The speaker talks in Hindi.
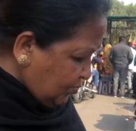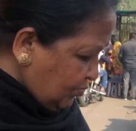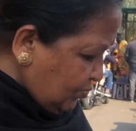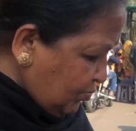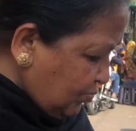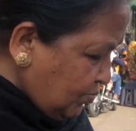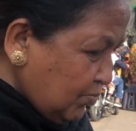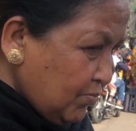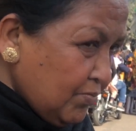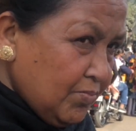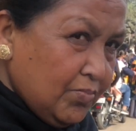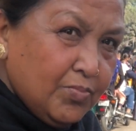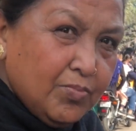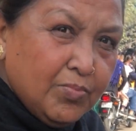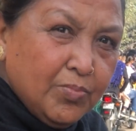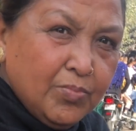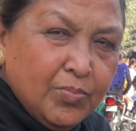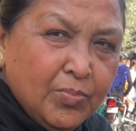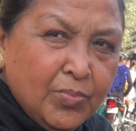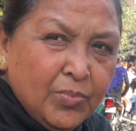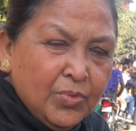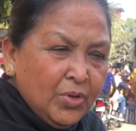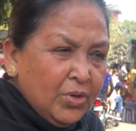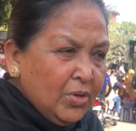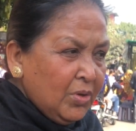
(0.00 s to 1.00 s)
आप क्या ले रहे हो
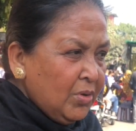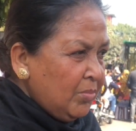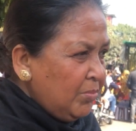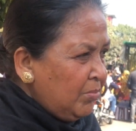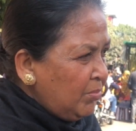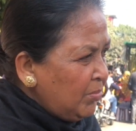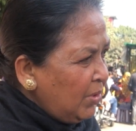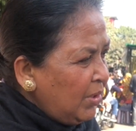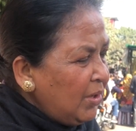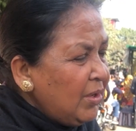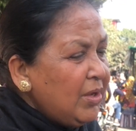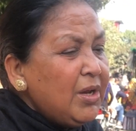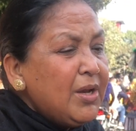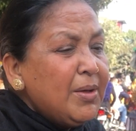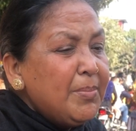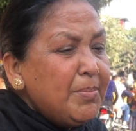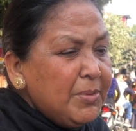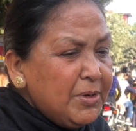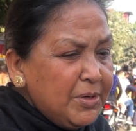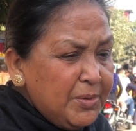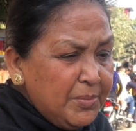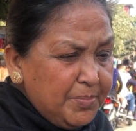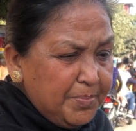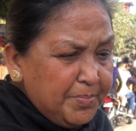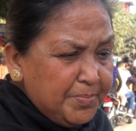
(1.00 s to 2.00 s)

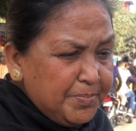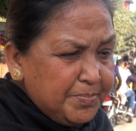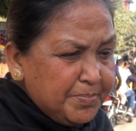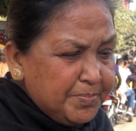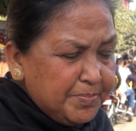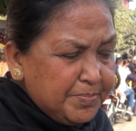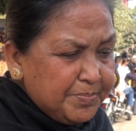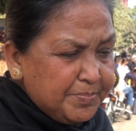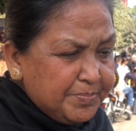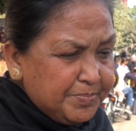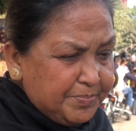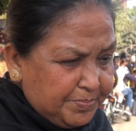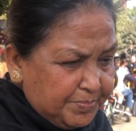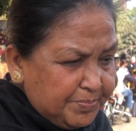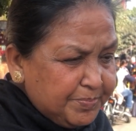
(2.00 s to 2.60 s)
लेमन लेमन